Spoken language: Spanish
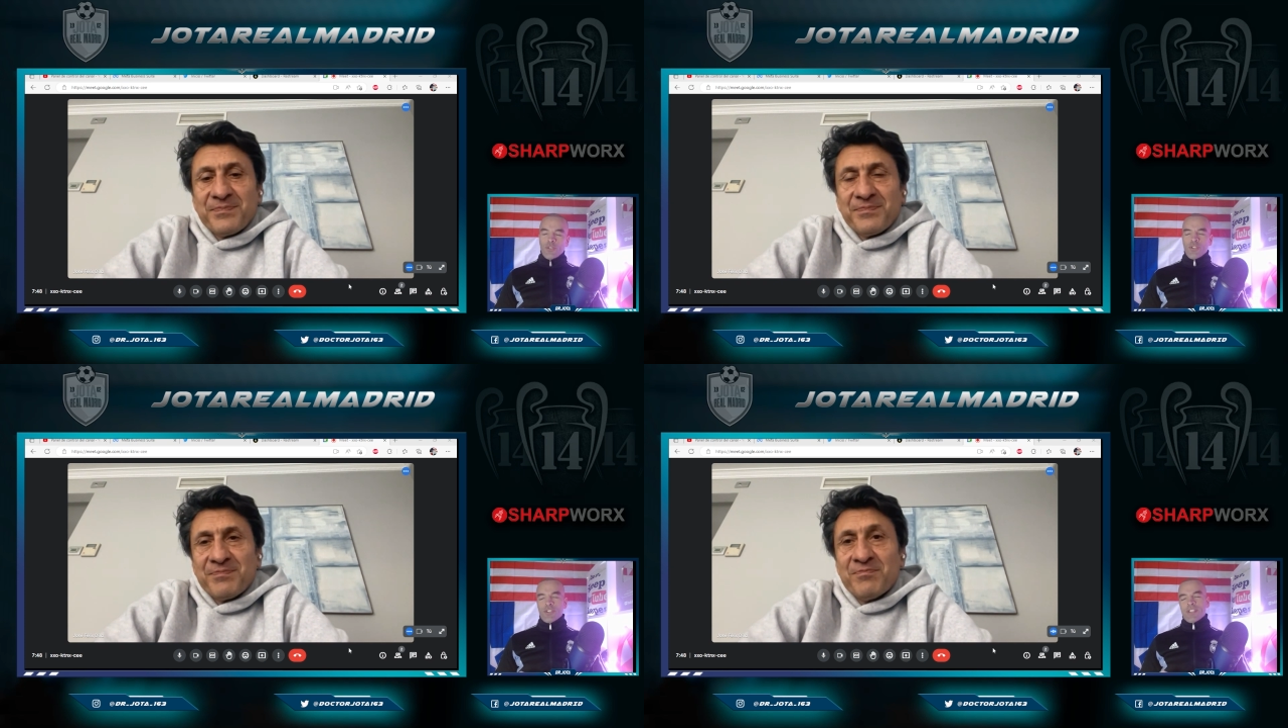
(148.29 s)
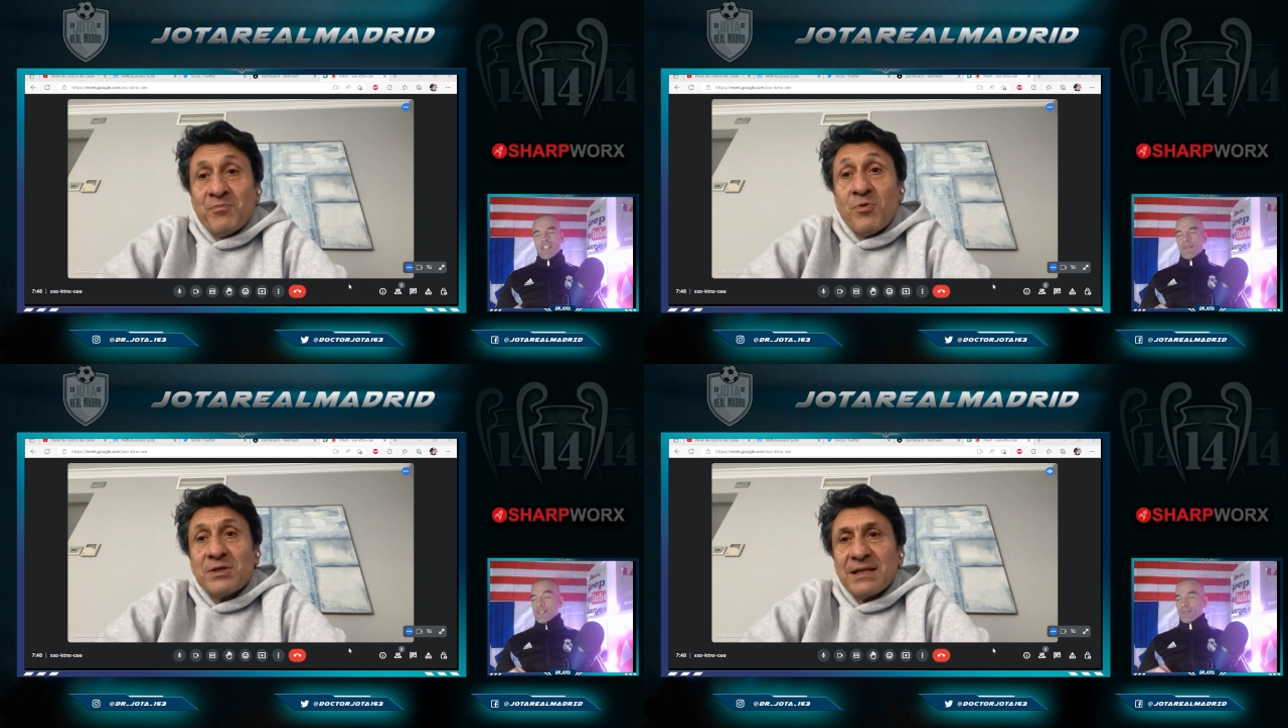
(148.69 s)

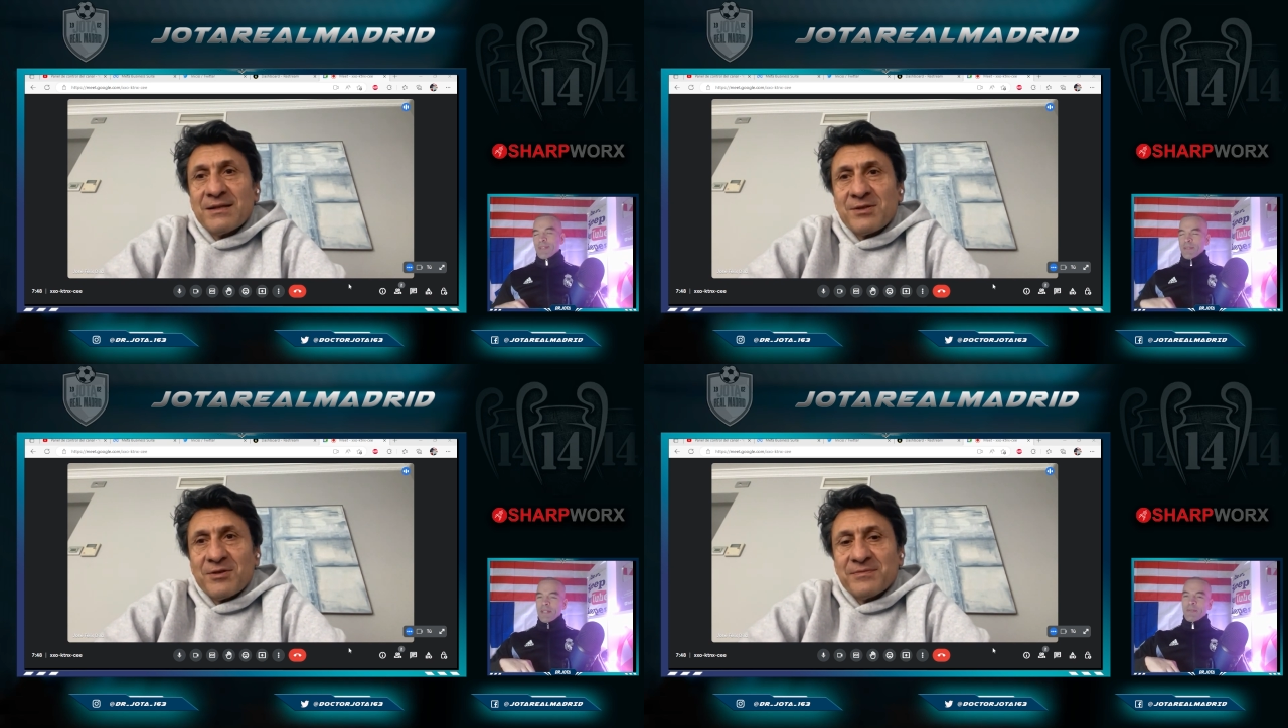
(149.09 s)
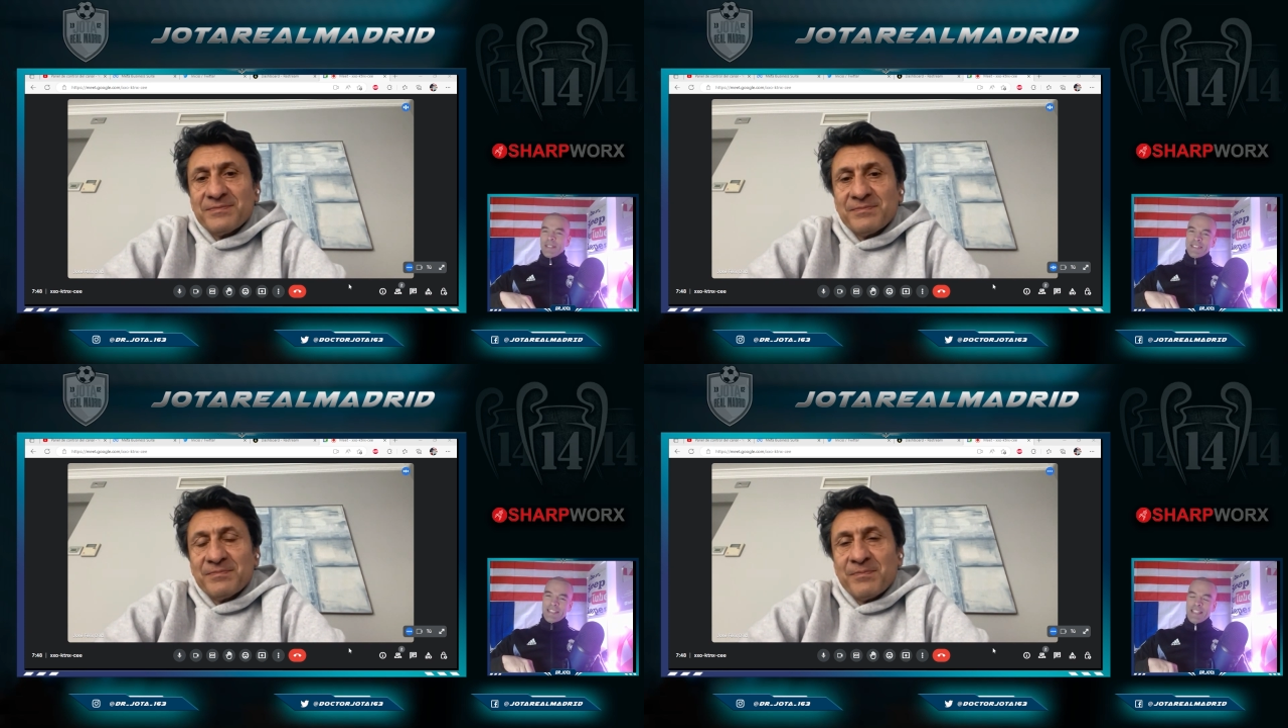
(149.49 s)
Hostia, más, Mucha
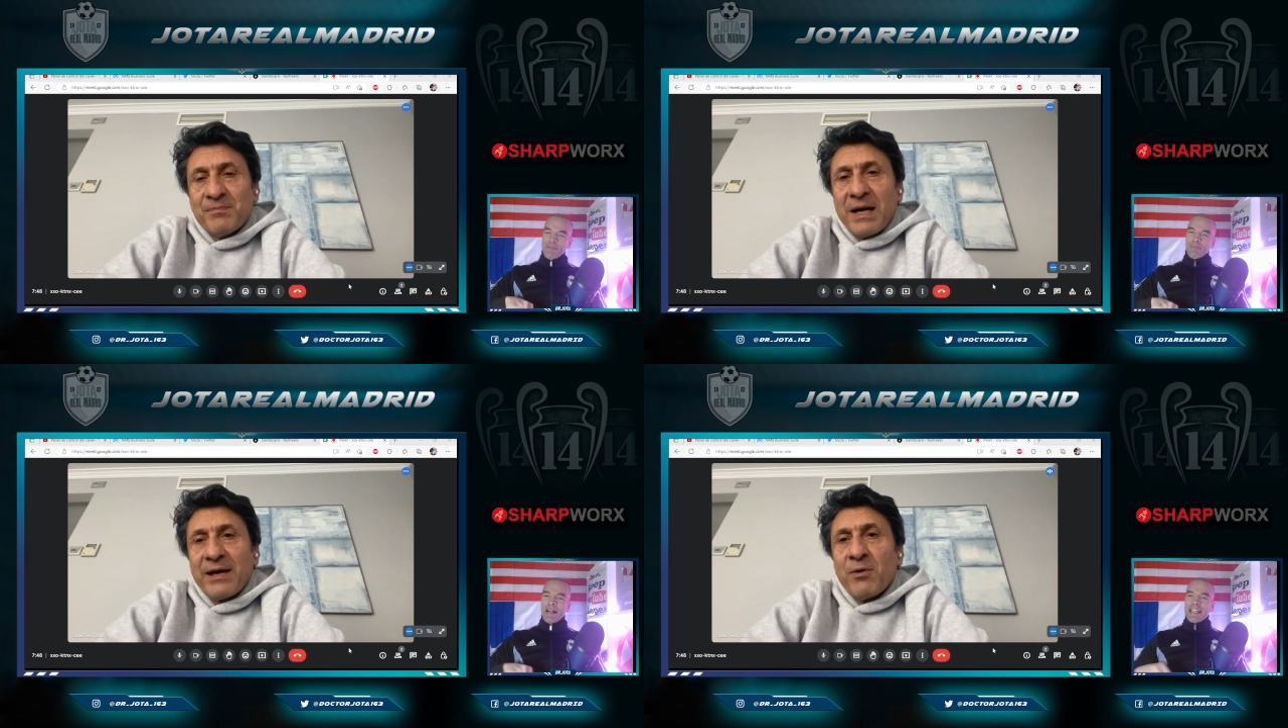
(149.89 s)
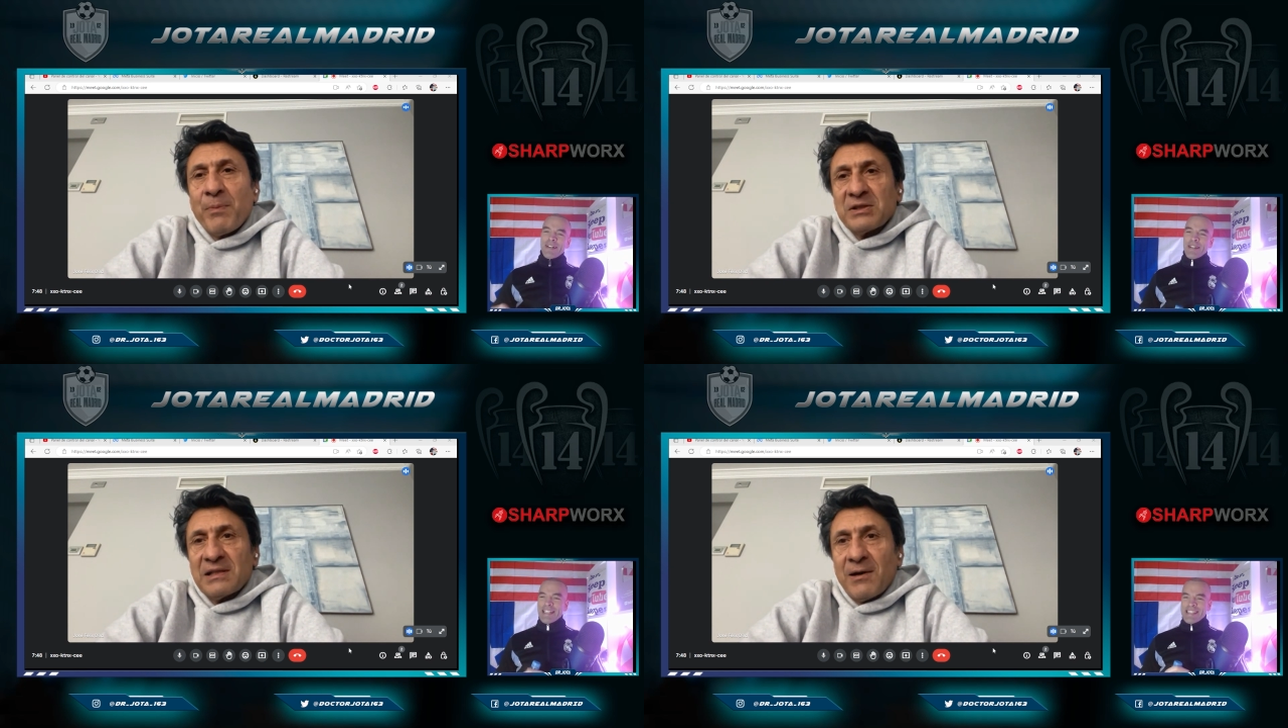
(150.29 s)
tensión. Vaya,
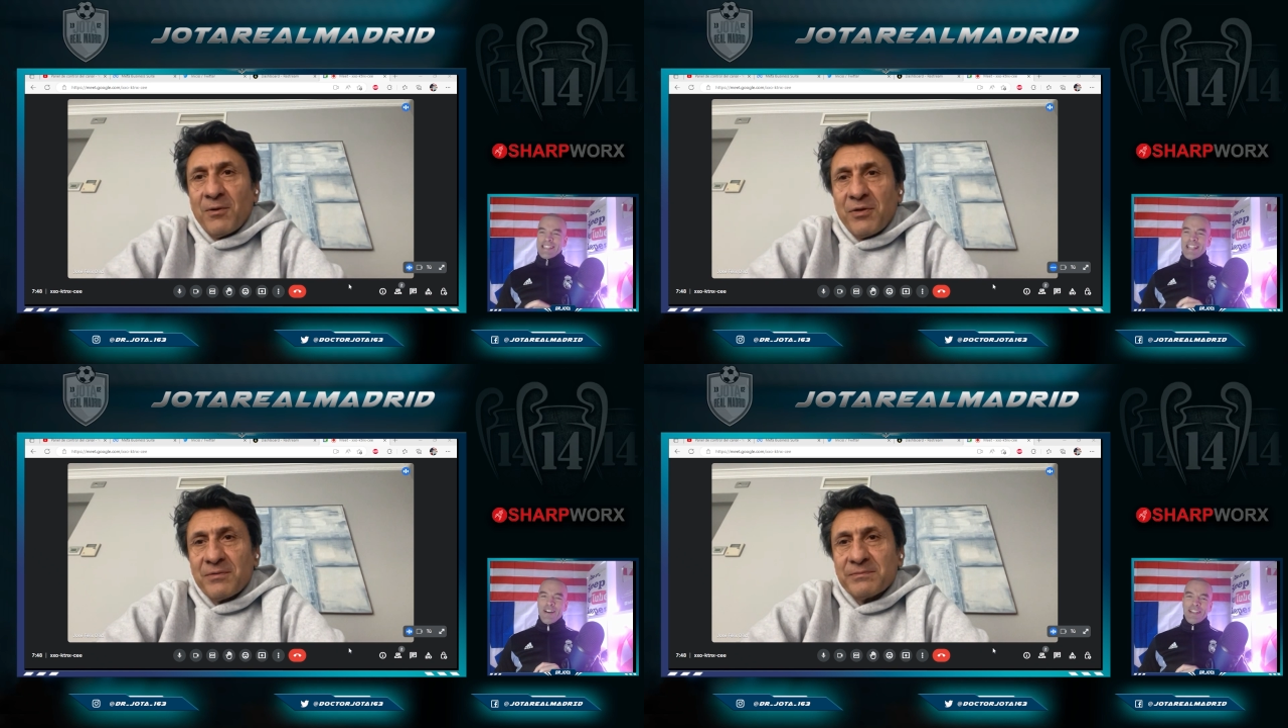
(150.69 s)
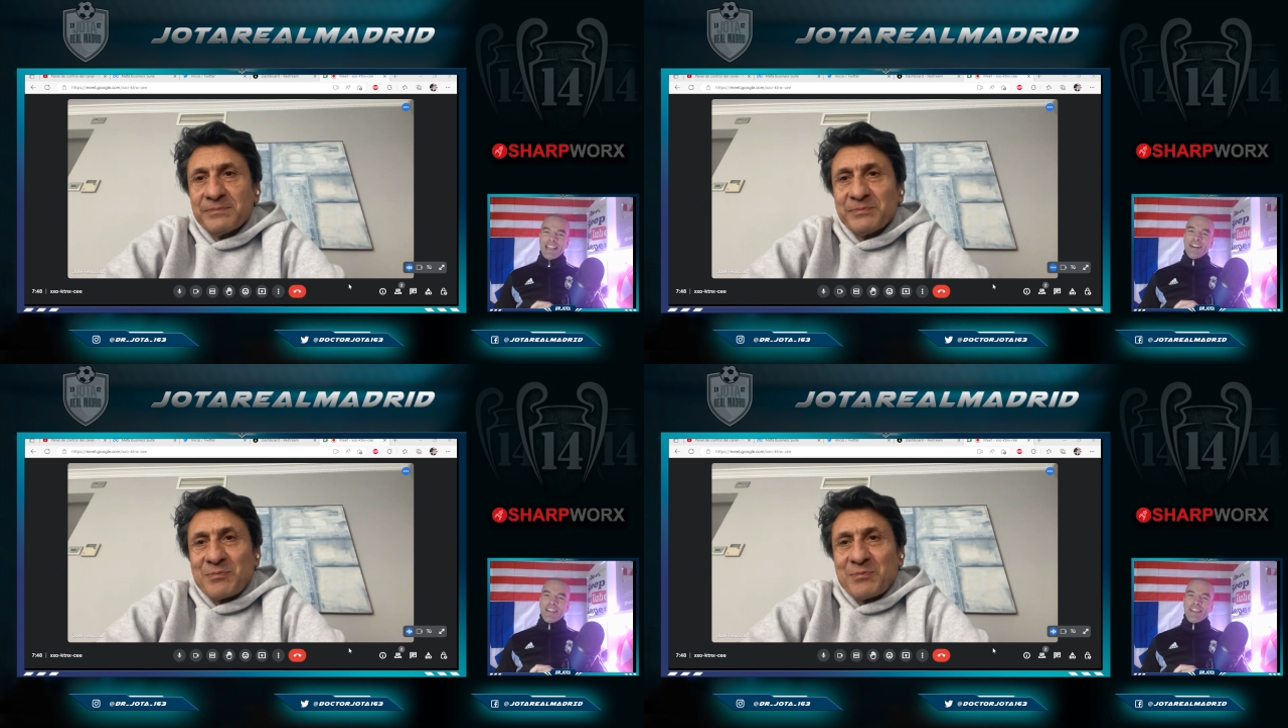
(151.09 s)
vaya, sí, y,